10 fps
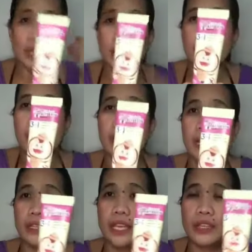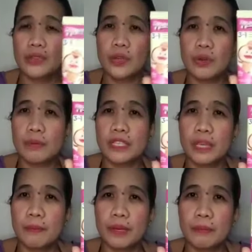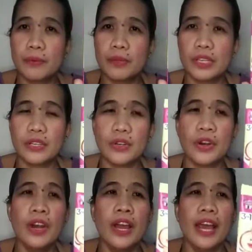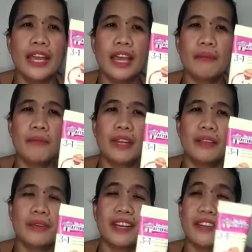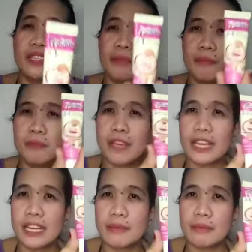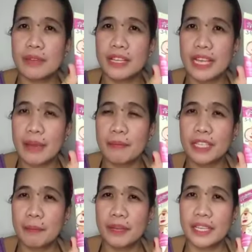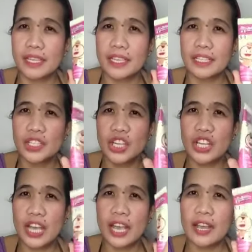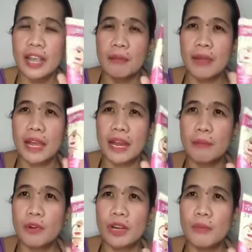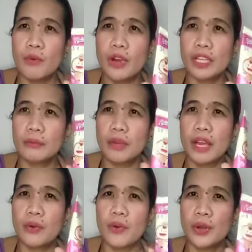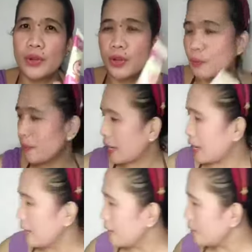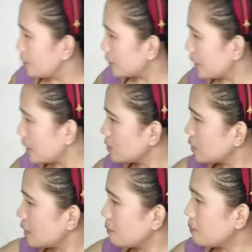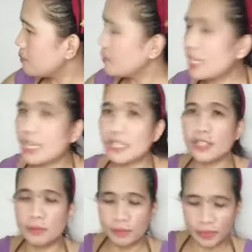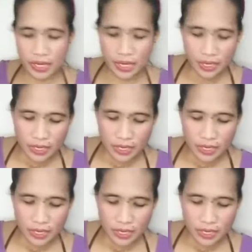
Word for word: Unicare product, thank you so much sa free po ninyo. Ayan, meron, meron na si Baby Caleb na magagamit kapag kinagat siya ng mga lamok-lamok at mga kung ano-ano pa. Okay, sitabi mo natin yung free.